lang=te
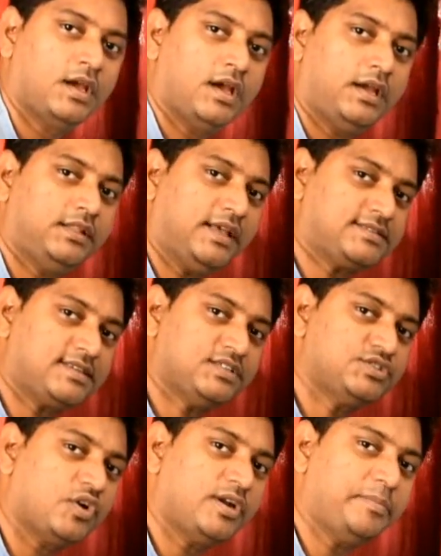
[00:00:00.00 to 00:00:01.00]
ఇది ఎస్ఐ
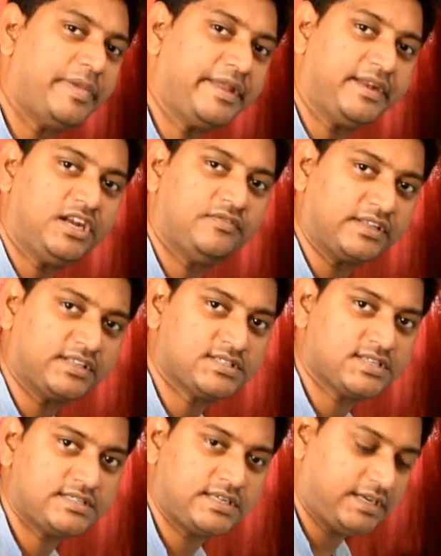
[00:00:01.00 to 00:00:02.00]
జాయింట్ పెయిన్ రిలీఫ్
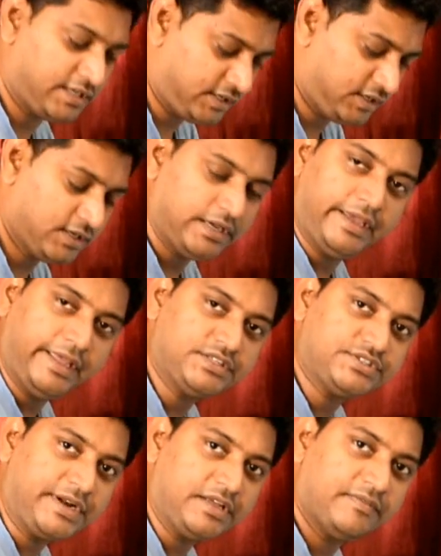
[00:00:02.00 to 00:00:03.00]
ఎక్సర్సైజ్ అండి ఇది
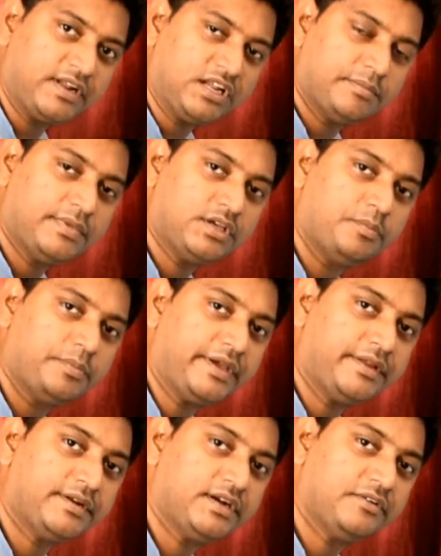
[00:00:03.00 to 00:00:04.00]
చేయడం వల్ల మీకు
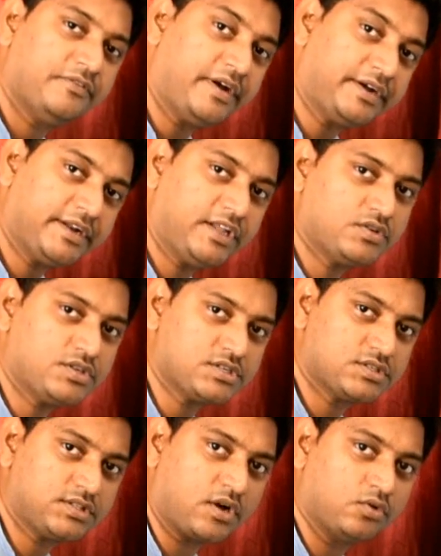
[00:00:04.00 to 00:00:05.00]
పెయిన్ రిలీఫ్ వెంటనే
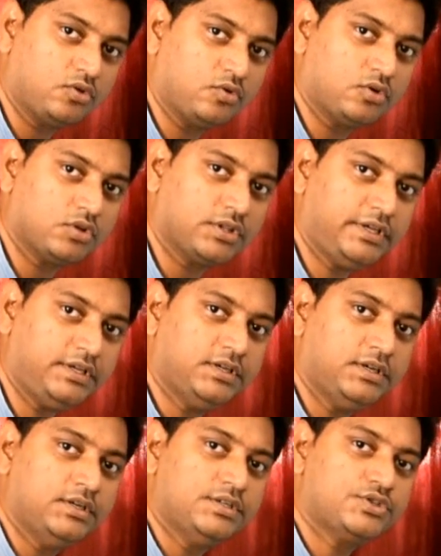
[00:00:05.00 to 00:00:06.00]
వచ్చేసి తగ్గుతూ ఉంటుంది
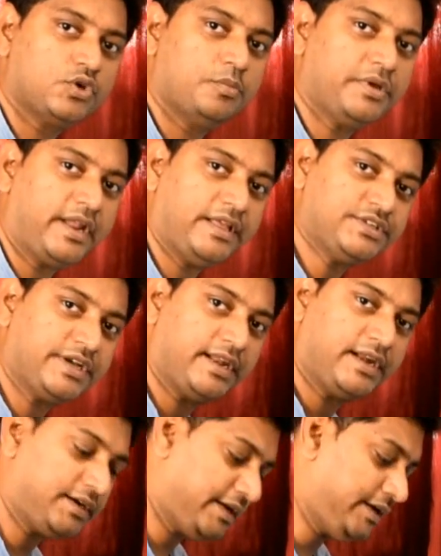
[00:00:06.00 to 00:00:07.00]
సో మీరు ఏం
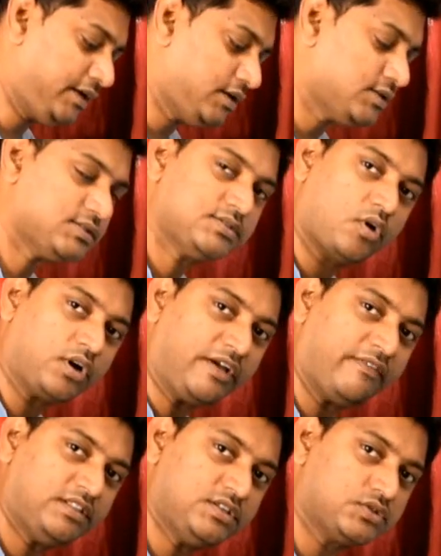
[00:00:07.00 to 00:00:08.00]
చేయాలంటే ఒక
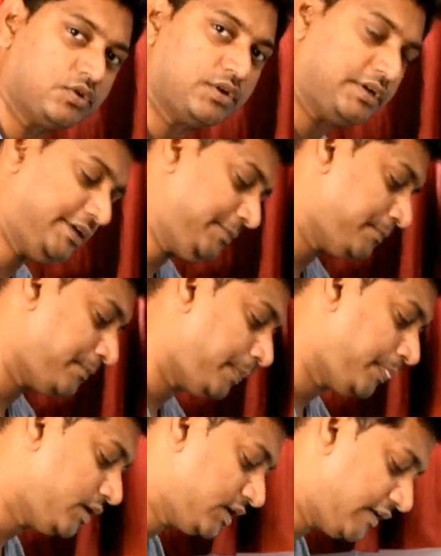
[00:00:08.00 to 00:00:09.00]
టవల్ తీసుకోండి
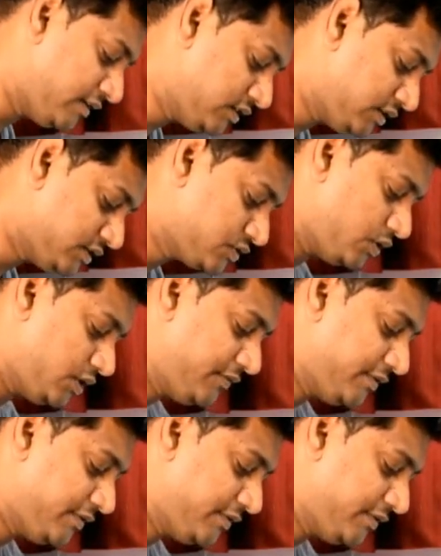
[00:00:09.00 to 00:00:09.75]
టవల్ తీసుకొని ఈ